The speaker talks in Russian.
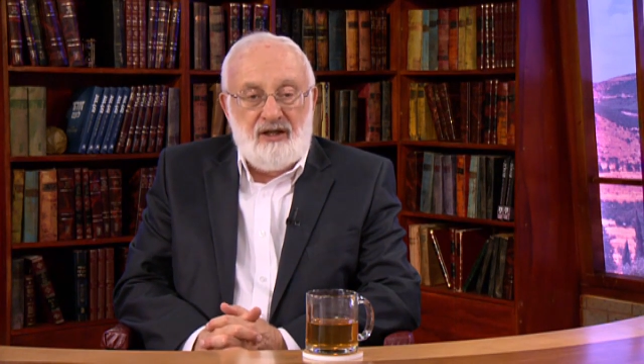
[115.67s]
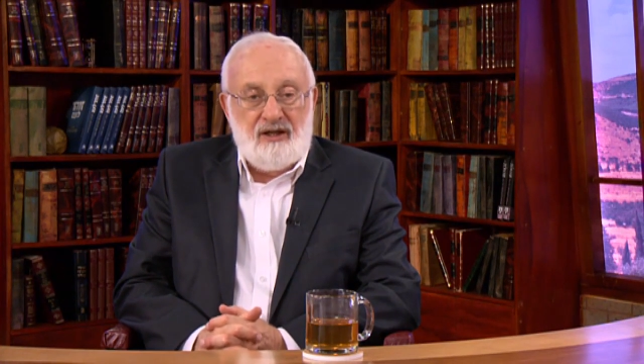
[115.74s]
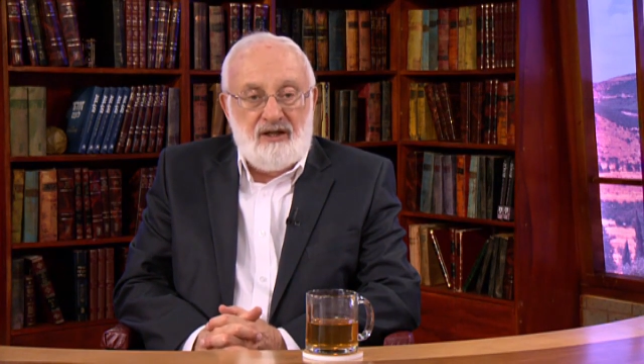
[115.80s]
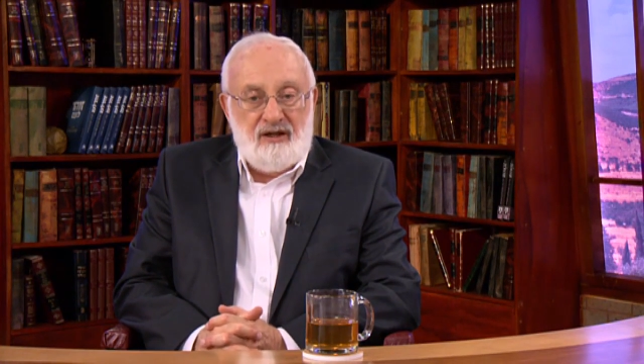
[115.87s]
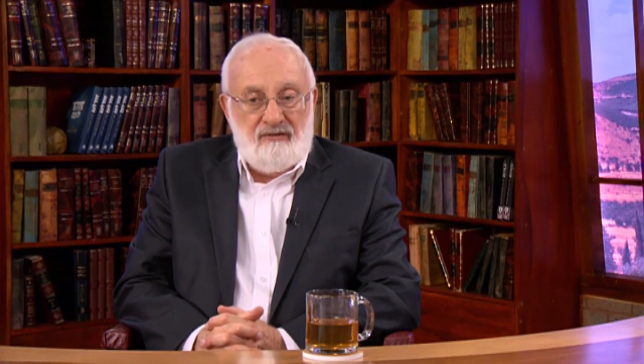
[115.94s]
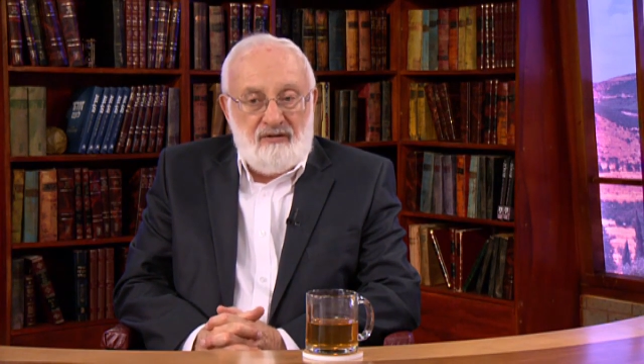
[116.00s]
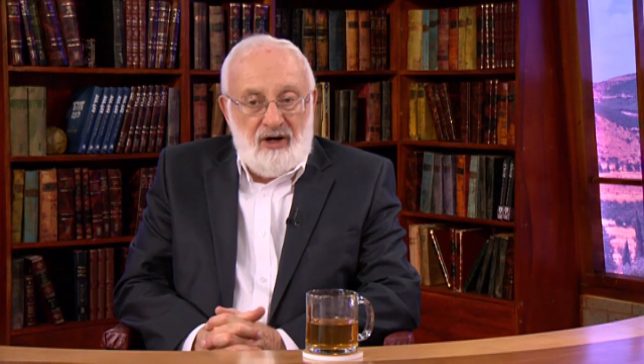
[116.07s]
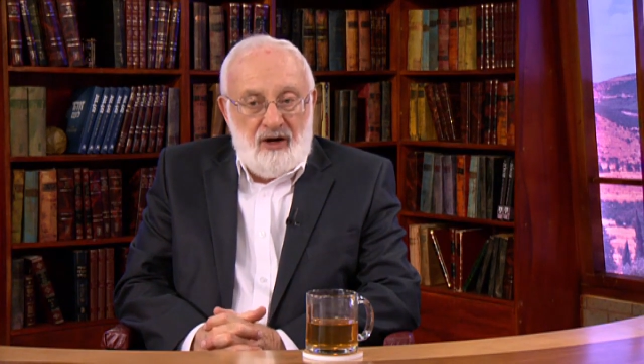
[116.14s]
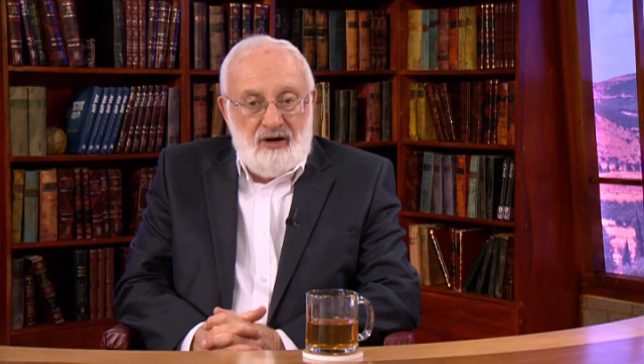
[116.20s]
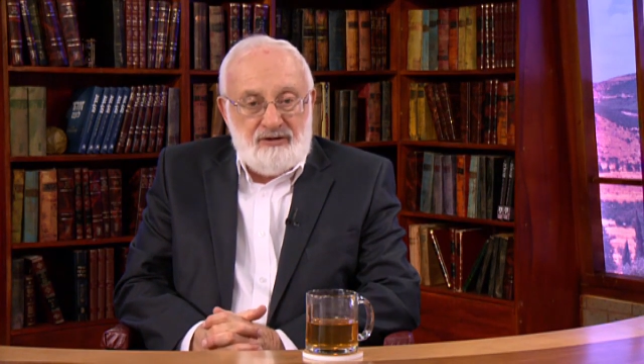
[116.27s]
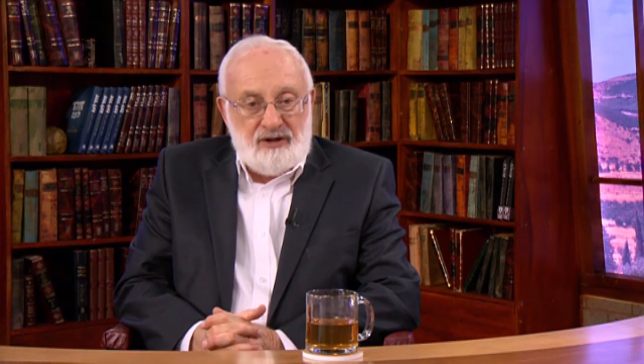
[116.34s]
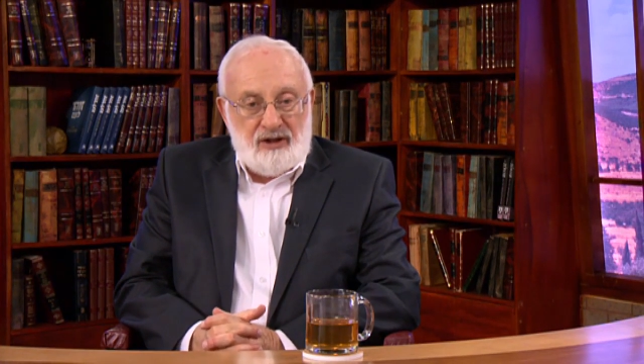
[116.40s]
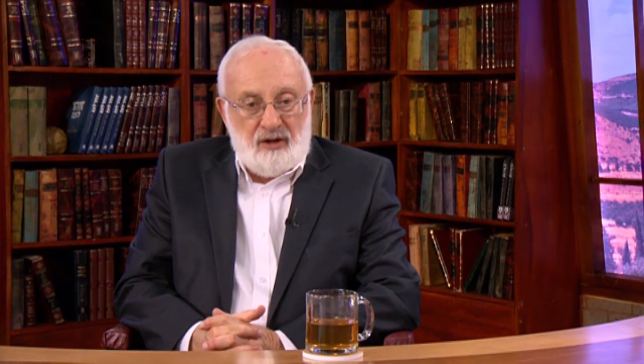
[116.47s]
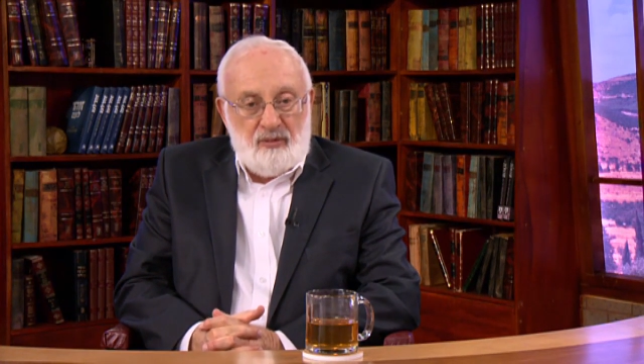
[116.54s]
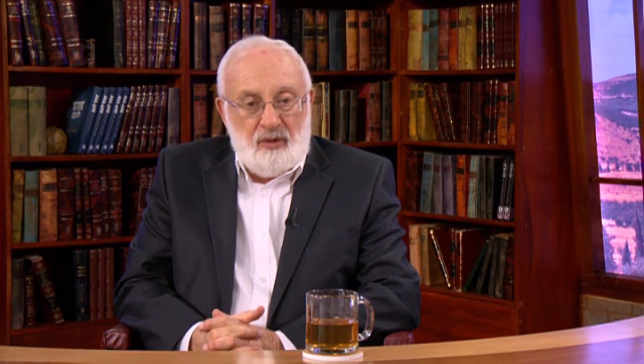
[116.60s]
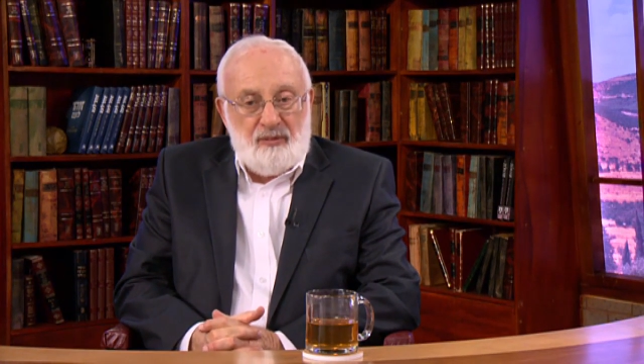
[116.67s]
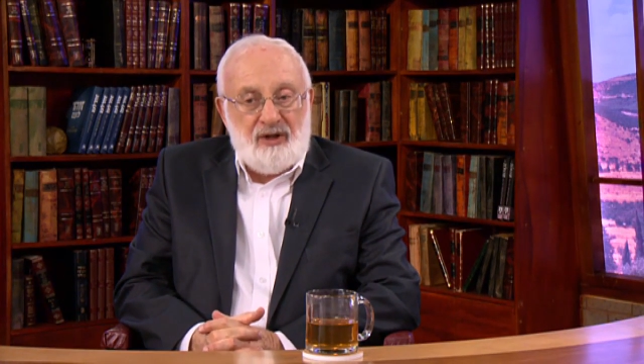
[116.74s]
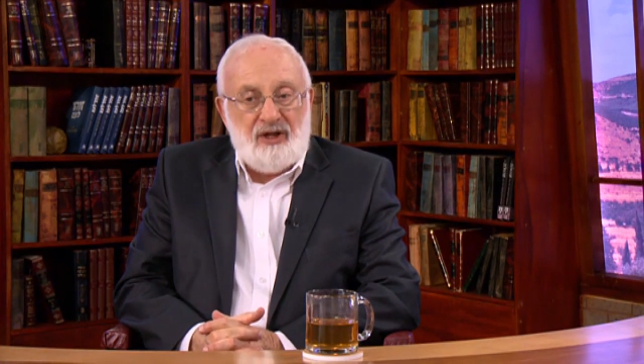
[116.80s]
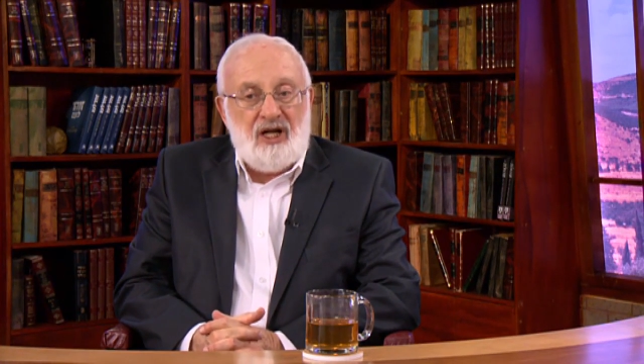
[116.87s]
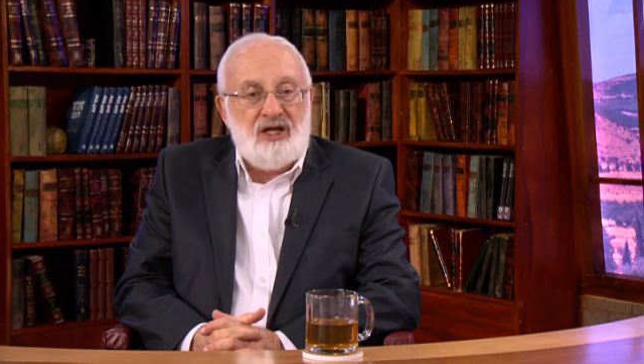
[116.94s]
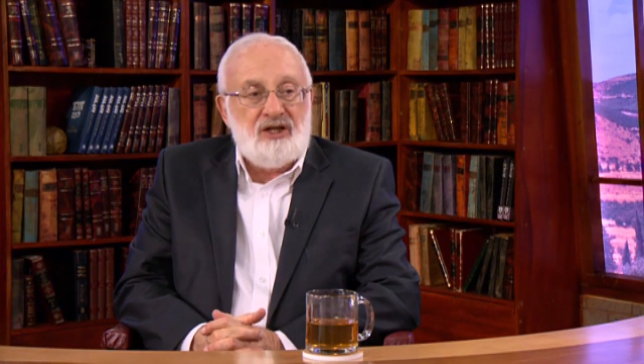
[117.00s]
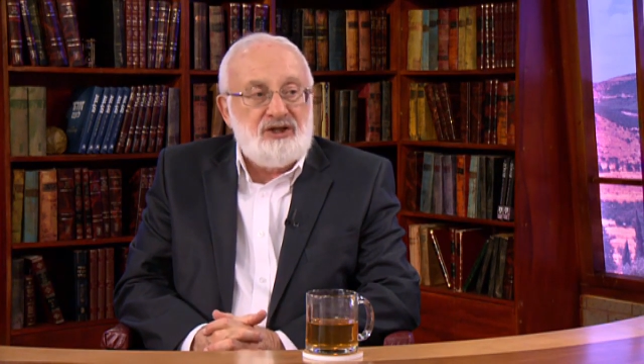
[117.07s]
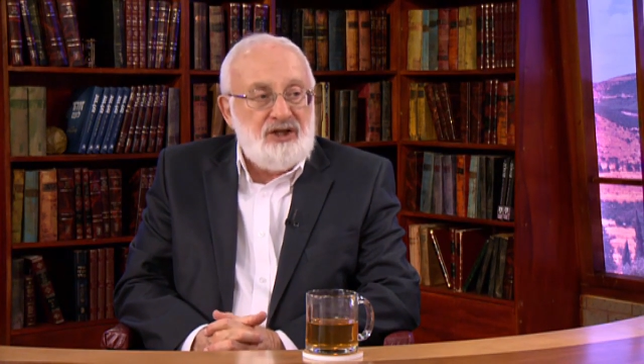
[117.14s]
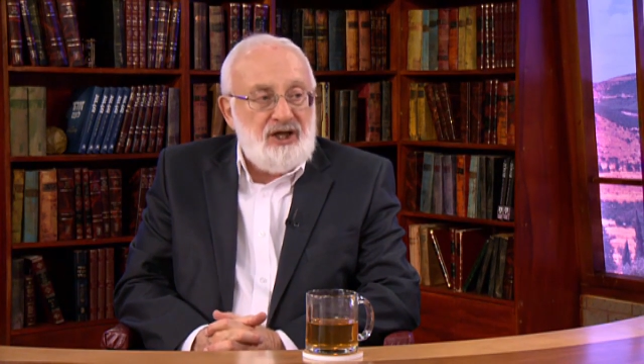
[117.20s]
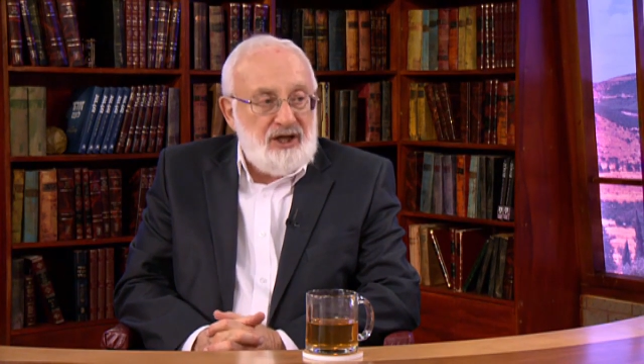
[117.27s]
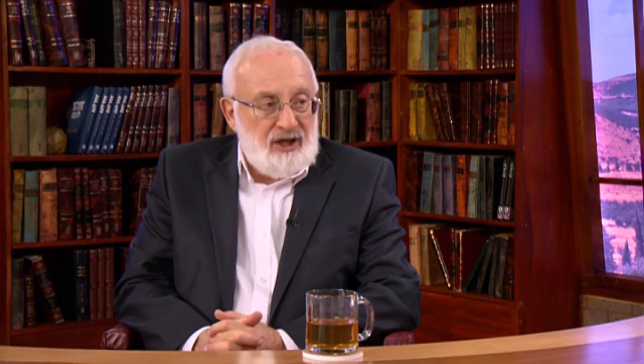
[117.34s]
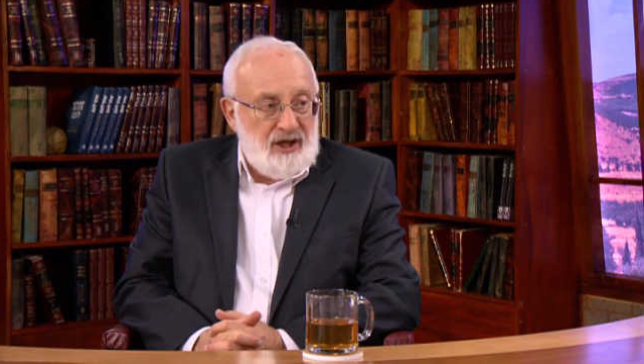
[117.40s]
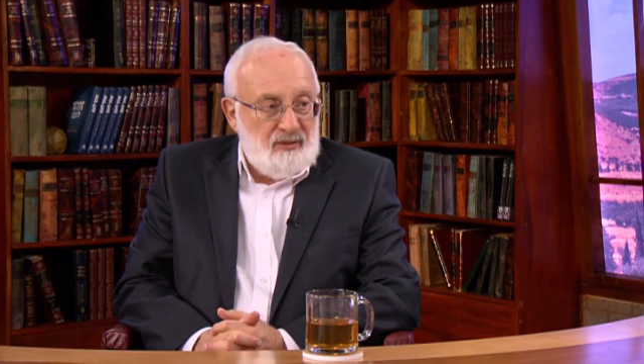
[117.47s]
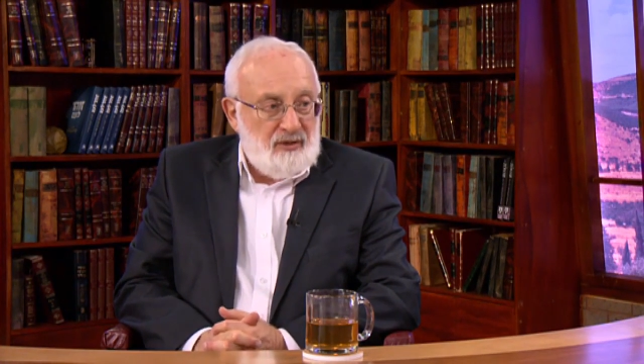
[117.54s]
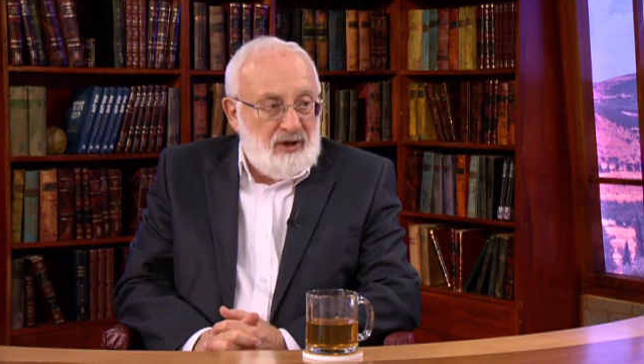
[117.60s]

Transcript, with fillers: являются как бы продолжением